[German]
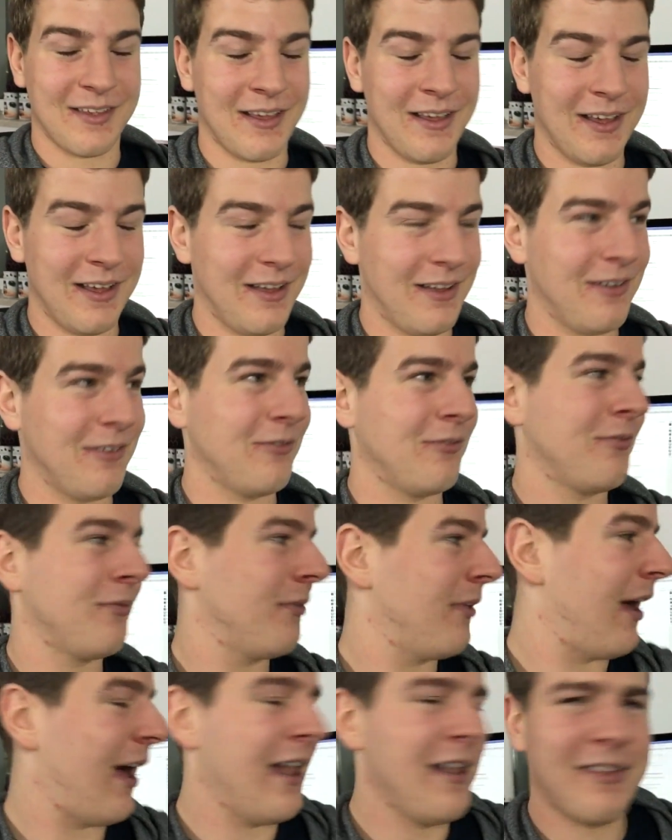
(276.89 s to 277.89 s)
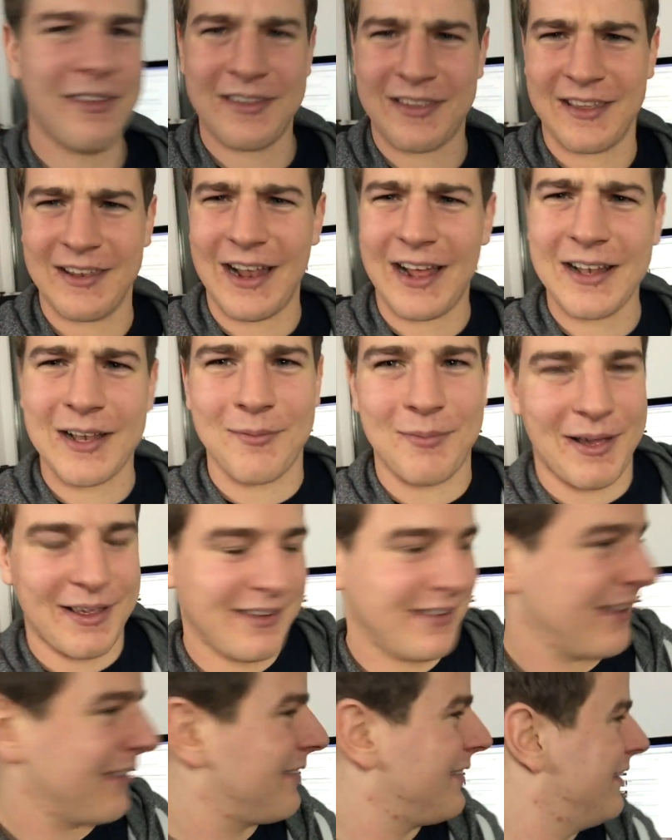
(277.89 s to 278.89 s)
Äh, als ich gedacht habe
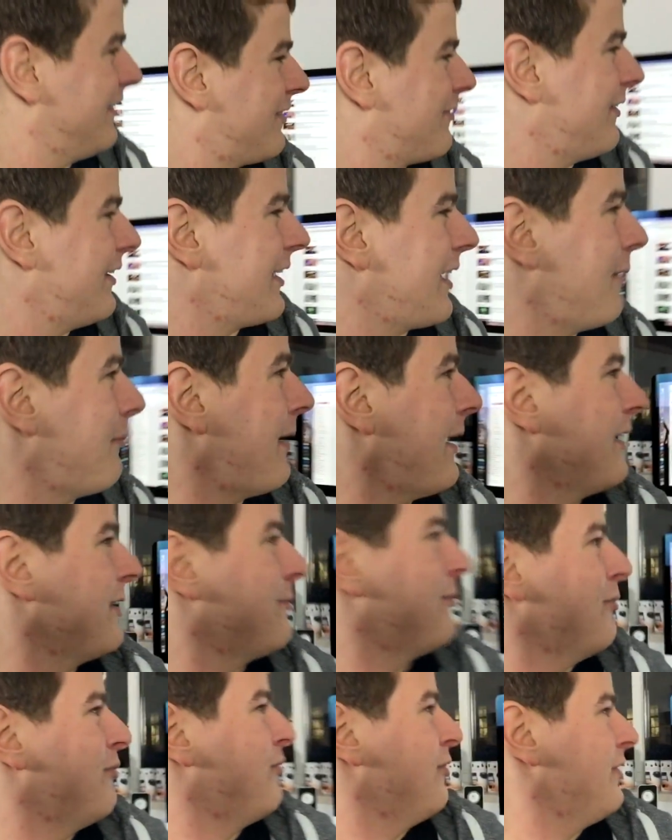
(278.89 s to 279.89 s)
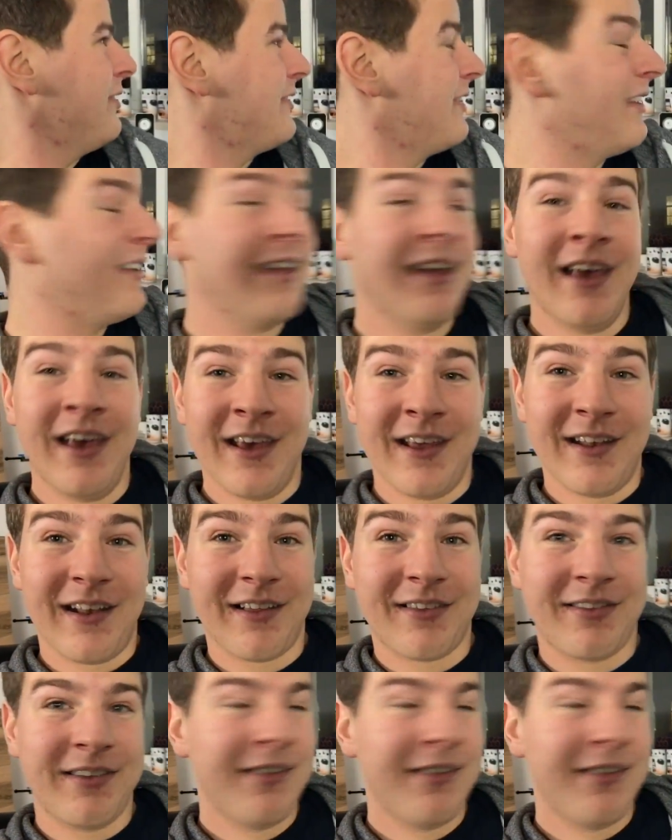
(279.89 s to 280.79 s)
eigentlich, dass sie ist, weil ich habe eigentlich befürchtet, dass